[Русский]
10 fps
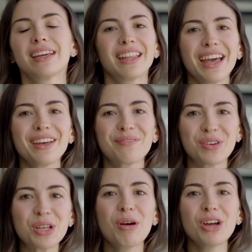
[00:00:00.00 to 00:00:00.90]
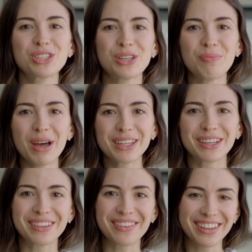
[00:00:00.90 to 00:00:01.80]
И когда я понимаю, что ребята,
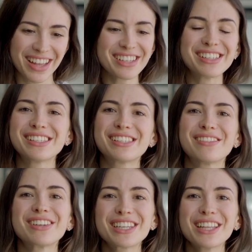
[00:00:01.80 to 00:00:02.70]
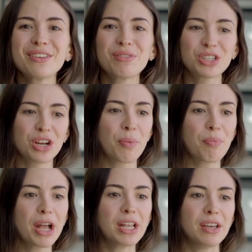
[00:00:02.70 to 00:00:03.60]
которые начали с совершенно небольшой
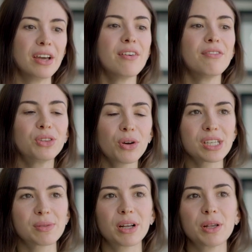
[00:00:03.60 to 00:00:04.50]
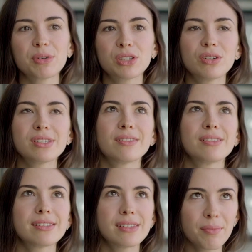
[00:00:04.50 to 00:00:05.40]
компании, в итоге смогли построить одно
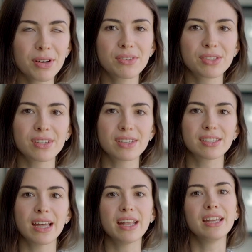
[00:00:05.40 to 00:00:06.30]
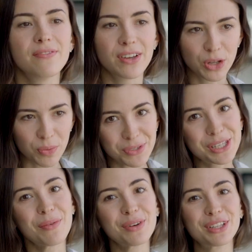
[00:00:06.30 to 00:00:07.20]
из самых высоких зданий в одном из
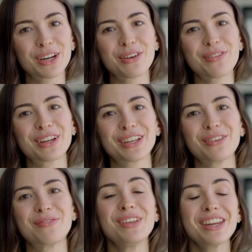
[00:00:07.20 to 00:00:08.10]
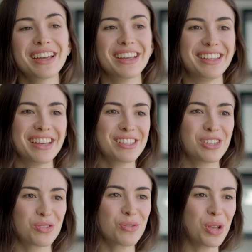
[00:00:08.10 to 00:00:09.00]
самых дорогих городов мира, я
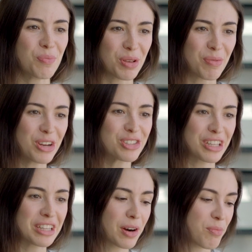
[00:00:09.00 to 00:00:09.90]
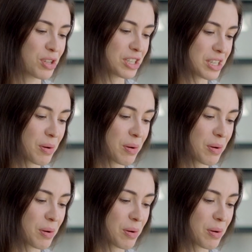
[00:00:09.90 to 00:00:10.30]
сижу и понимаю, что надо работать,